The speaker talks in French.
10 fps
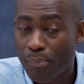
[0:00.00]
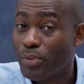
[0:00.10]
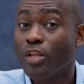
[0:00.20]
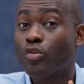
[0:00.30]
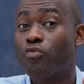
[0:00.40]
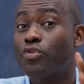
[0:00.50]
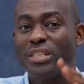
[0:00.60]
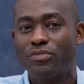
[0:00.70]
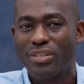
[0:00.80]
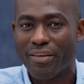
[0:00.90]
Et peut-être que vous
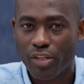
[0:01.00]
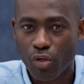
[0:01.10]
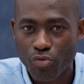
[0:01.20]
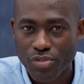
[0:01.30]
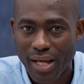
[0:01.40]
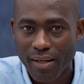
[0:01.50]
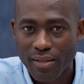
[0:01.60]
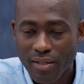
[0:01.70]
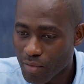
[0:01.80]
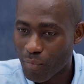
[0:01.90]
aussi, vous avez connu ça.
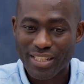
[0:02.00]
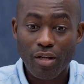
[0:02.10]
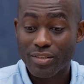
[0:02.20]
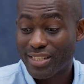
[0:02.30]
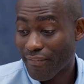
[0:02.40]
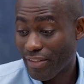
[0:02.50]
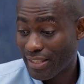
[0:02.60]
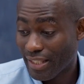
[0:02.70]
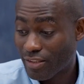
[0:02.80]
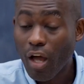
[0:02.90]
Moi, j'ai grandi
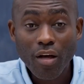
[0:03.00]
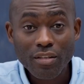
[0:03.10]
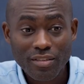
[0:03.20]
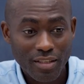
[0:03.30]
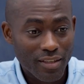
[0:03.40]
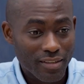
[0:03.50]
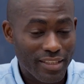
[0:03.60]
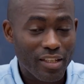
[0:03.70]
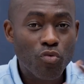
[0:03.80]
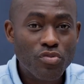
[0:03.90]
avec des tantes,
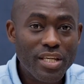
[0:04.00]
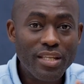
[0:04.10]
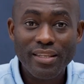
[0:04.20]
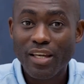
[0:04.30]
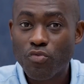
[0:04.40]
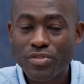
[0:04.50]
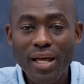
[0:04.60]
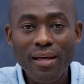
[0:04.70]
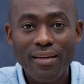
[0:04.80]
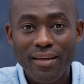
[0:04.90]
des cousines, des
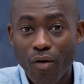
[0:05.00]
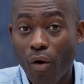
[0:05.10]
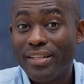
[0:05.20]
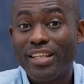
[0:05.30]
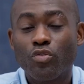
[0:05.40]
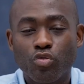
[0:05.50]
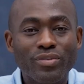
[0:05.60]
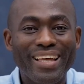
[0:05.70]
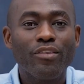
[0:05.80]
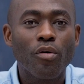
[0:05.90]
cousins. On était
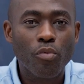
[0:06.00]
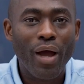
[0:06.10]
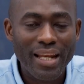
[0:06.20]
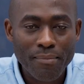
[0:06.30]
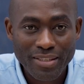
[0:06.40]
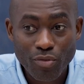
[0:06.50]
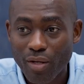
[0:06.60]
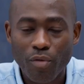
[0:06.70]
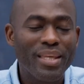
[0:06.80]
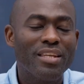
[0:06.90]
toujours très nombreux à la maison.
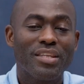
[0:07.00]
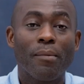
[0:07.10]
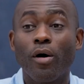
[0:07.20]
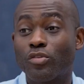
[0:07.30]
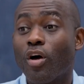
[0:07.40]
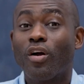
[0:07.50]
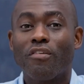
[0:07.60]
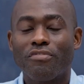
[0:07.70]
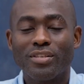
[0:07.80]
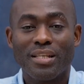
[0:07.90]
Alors, bien évidemment, en tant
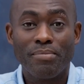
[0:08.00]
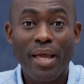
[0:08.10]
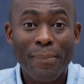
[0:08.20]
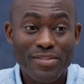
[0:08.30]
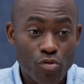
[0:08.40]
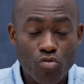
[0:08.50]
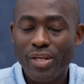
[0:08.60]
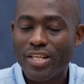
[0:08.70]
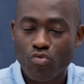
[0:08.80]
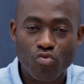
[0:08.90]
qu'enfant, c'est bien parce que tu
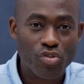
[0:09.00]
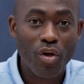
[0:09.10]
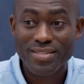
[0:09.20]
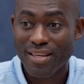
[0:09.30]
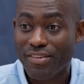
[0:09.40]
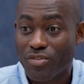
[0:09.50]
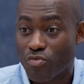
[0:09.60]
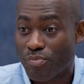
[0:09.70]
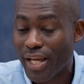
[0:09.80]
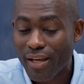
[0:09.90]
es insouciant et ça fait
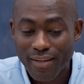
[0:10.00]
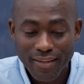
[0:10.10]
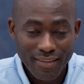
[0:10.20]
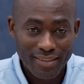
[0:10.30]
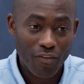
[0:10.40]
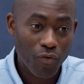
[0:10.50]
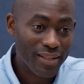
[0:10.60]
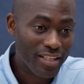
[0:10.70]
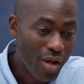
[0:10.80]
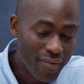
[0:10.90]
du bien
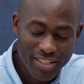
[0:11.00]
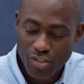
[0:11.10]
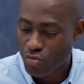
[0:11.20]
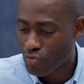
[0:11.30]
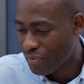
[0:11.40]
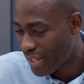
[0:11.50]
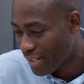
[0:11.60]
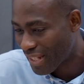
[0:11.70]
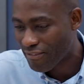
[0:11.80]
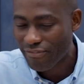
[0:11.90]
d'avoir des gens avec qui tu
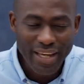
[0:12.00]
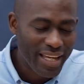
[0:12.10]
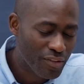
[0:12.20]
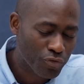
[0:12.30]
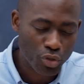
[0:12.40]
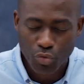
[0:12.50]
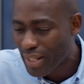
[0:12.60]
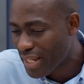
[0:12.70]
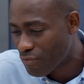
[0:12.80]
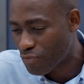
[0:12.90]
fais de la fête, vous
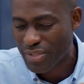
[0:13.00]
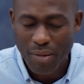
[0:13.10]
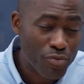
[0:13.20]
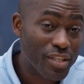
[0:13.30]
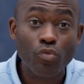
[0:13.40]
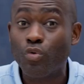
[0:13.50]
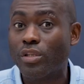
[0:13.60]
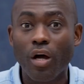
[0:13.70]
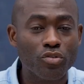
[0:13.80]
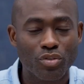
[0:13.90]
jouez, vous vous amusez tout le
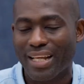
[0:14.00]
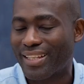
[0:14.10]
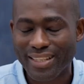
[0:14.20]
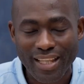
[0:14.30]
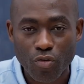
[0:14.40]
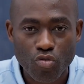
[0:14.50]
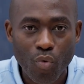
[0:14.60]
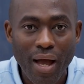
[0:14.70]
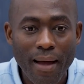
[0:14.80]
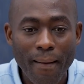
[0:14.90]
temps jusqu'à très tard le
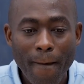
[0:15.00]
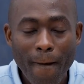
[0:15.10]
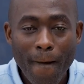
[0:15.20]
soir.